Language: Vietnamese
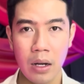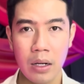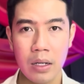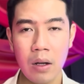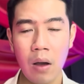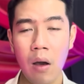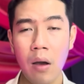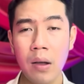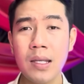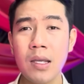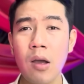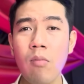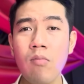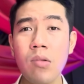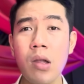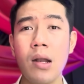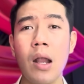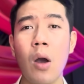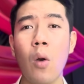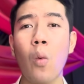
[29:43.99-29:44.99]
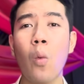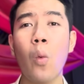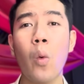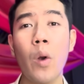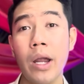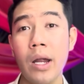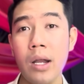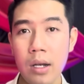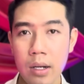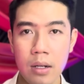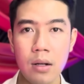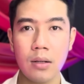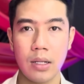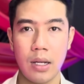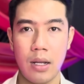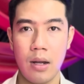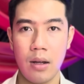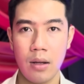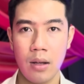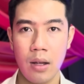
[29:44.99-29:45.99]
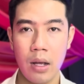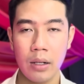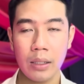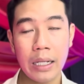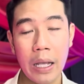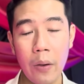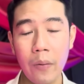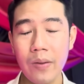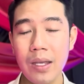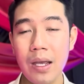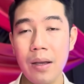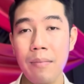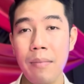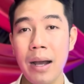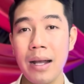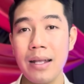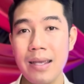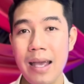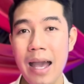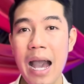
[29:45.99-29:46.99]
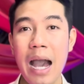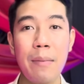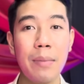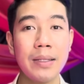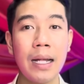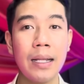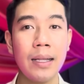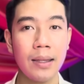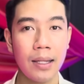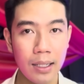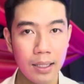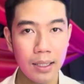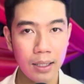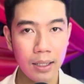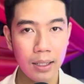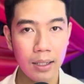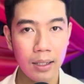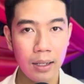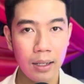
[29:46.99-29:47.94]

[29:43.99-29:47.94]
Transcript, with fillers: nó giống như là quỷ nước vậy đó, kiểu như ma da mà thành tinh á.